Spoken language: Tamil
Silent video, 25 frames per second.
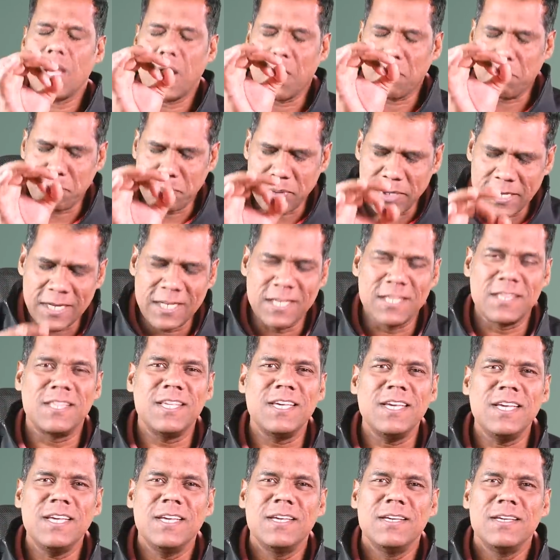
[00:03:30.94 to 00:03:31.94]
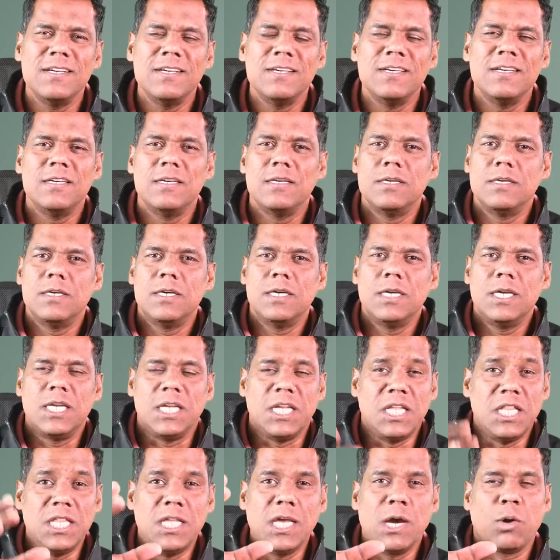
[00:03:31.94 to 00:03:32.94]
அப்போலேருந்து
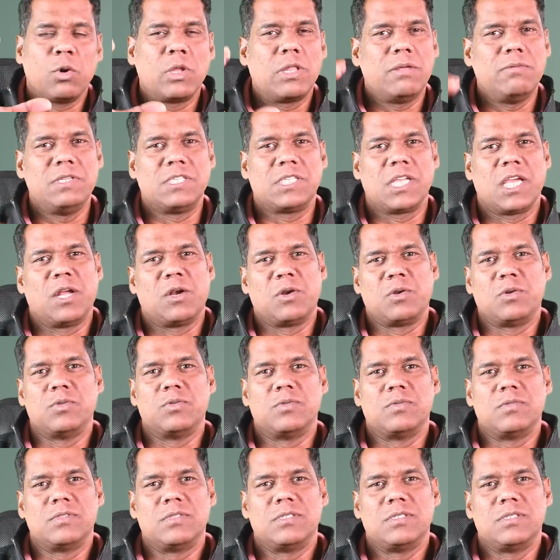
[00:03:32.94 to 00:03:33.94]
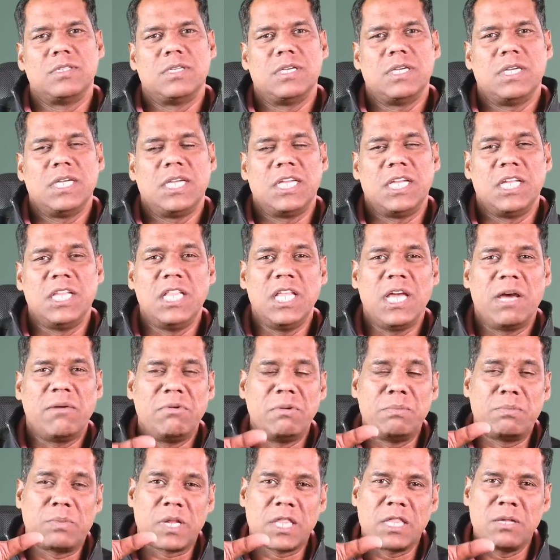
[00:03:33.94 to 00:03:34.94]
இந்தியா உதவி செய்யணும்
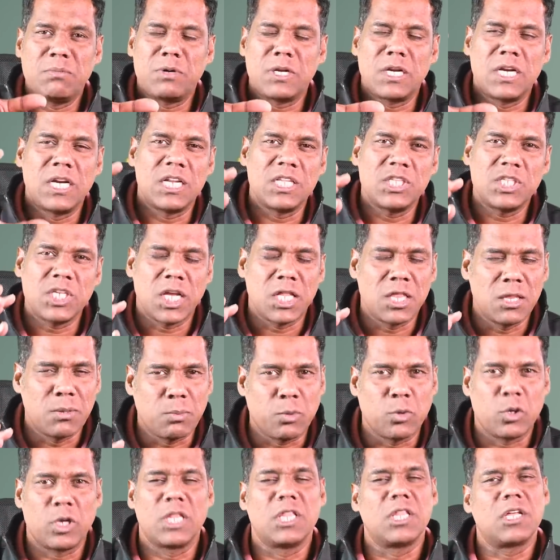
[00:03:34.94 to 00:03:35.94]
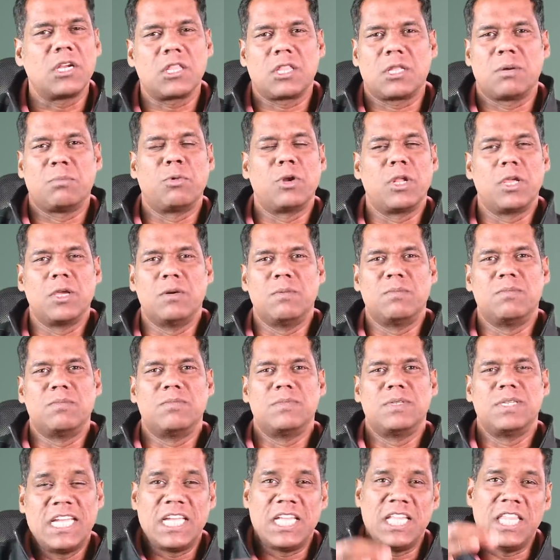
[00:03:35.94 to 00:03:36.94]
இந்தியாவின் பிரதமர் நினைச்சா இந்த போரை நிறுத்த முடியும்
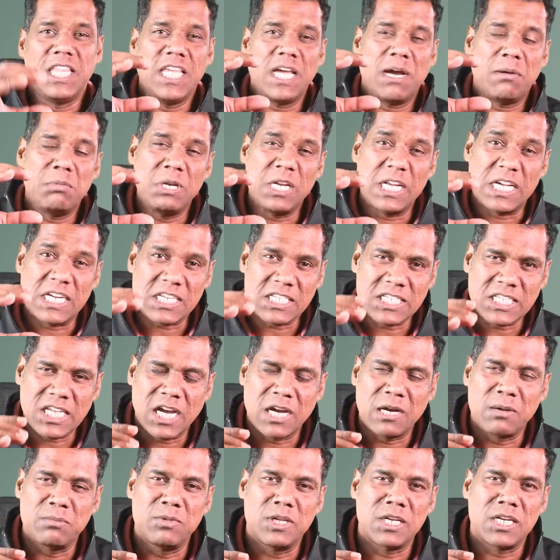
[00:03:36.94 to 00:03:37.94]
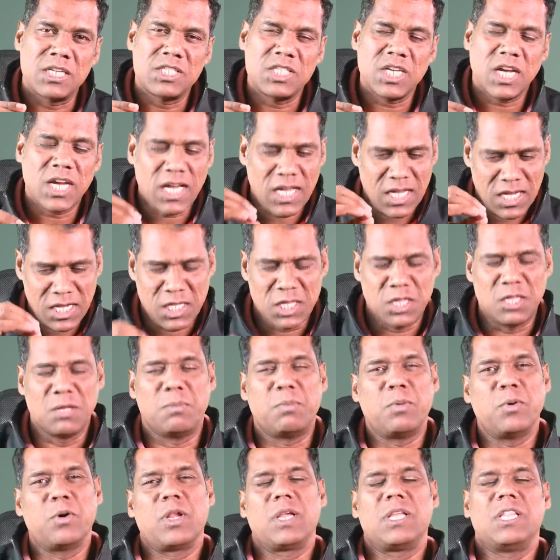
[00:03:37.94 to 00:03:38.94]
இந்தியாவின் அரசாங்கம் நினைச்சா இந்த
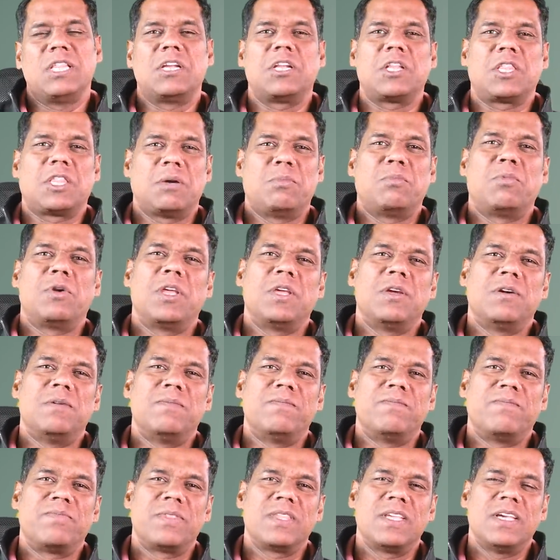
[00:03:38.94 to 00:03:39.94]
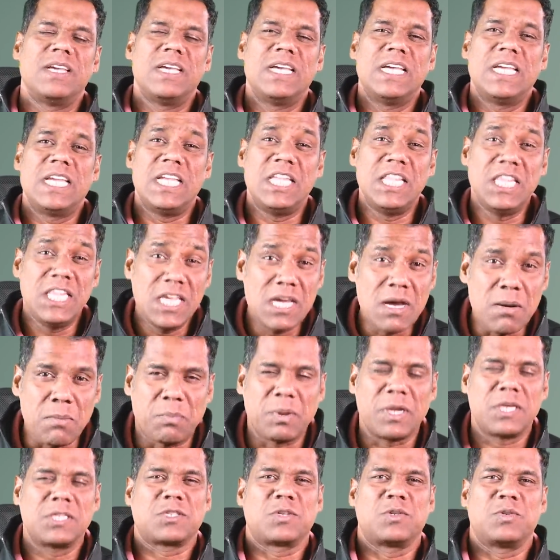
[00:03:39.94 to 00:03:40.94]
போரை நிறுத்த முடியும் இந்தியா
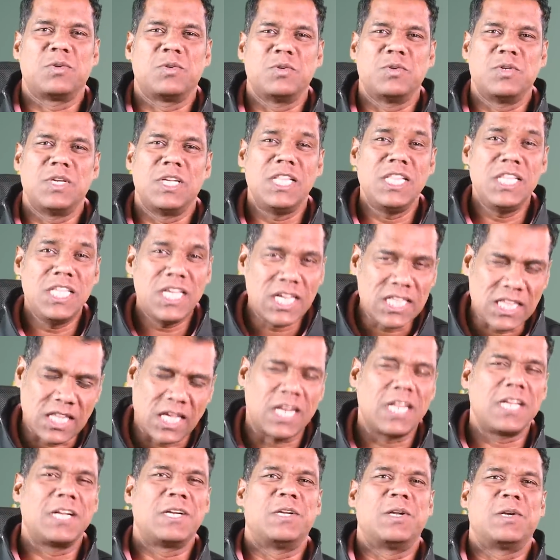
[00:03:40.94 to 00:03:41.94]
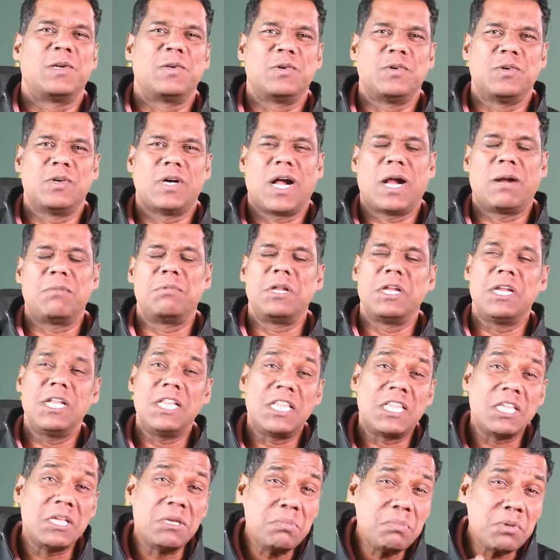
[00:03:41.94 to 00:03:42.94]
பேசணும் இந்தியா தலையிடணும் அப்படின்னு
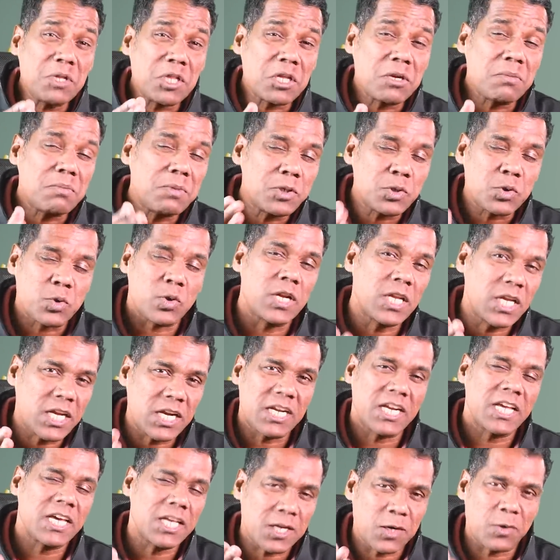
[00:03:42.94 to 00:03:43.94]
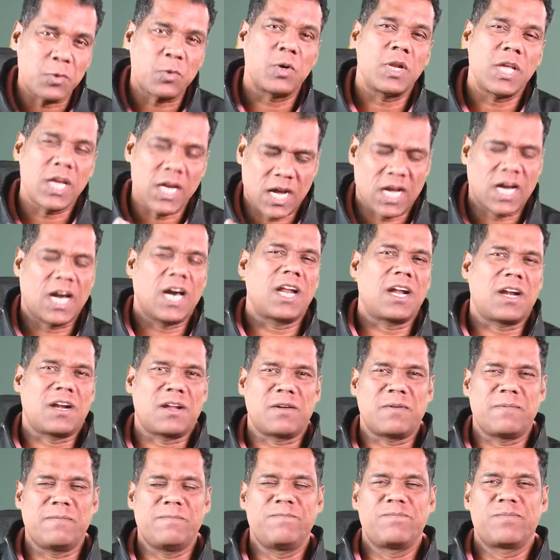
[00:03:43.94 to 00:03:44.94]
திருப்பி திருப்பி சொல்லிக்கிட்டே இருக்கக்கூடிய
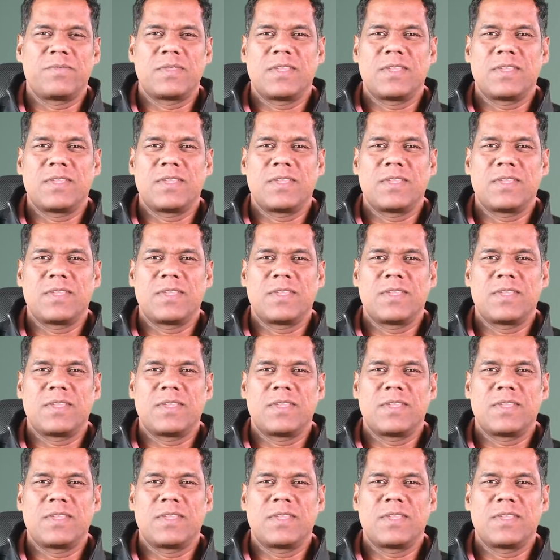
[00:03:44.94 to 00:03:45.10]
காரணம்